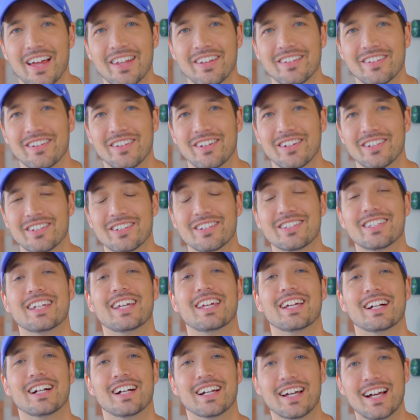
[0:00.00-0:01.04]
あの女
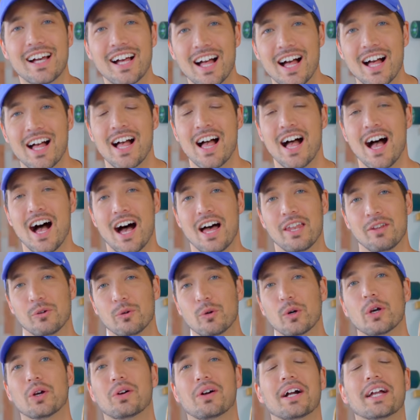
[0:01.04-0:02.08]
性からあの
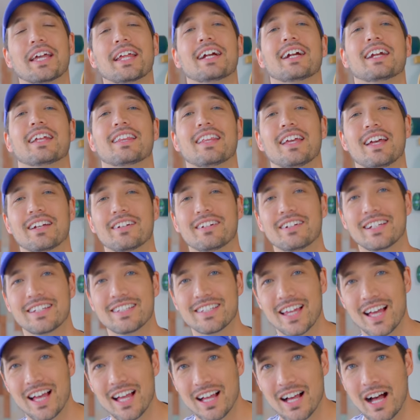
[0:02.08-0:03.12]
声をかけられて「
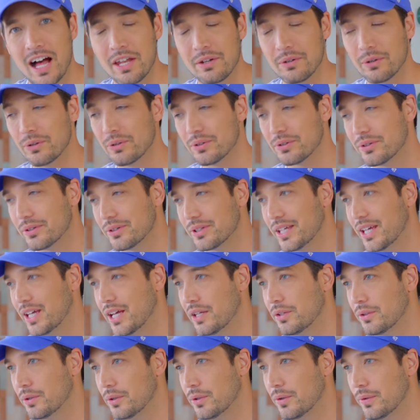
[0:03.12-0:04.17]
クリスさんあの本当に
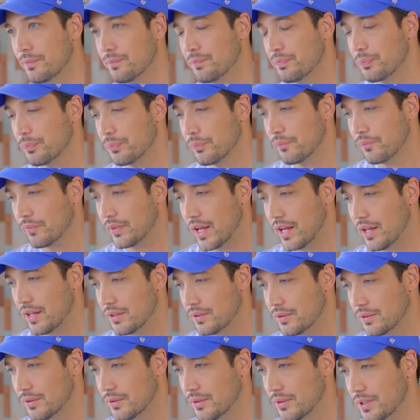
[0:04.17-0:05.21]
あのあ
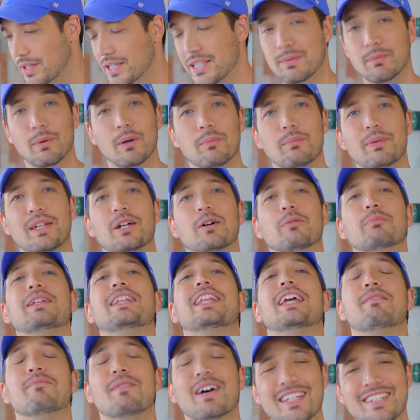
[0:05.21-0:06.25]
のいつもビデオ見
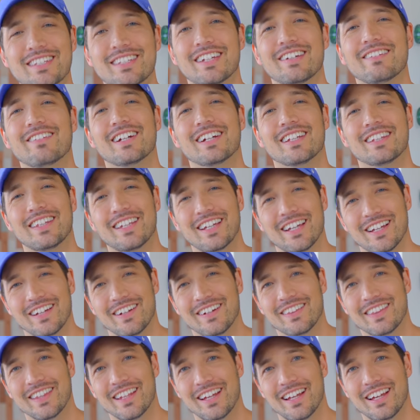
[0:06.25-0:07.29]
ています」って言われ
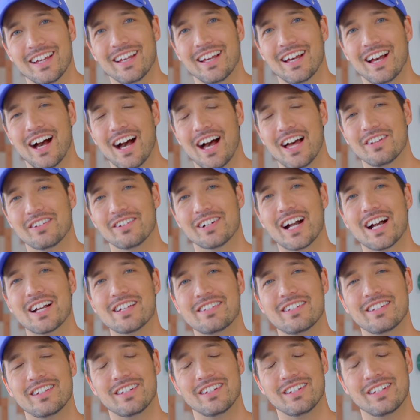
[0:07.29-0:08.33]
て、ね「あの歌
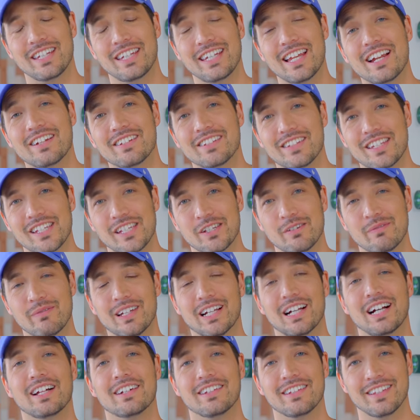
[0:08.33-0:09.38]
手になるっていう
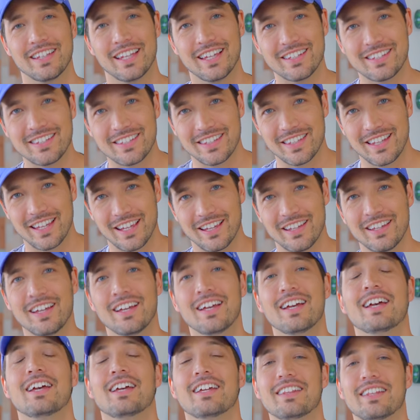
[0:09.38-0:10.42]
夢があるんです」って
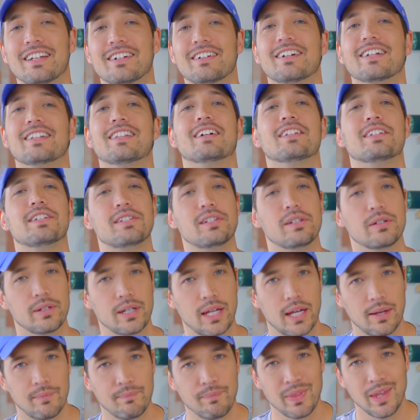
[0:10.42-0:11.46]
言ってくれたんですよ
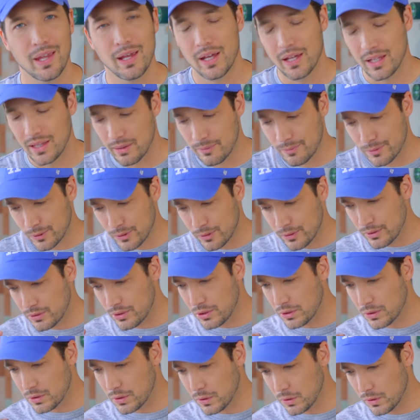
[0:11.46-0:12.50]
ね。で僕
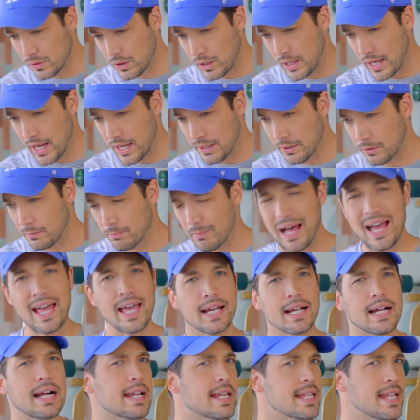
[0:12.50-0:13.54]
ちょっとあの
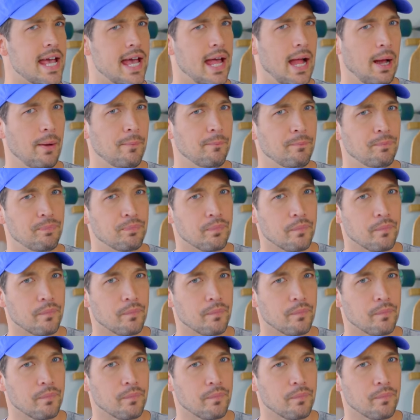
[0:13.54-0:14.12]
前からね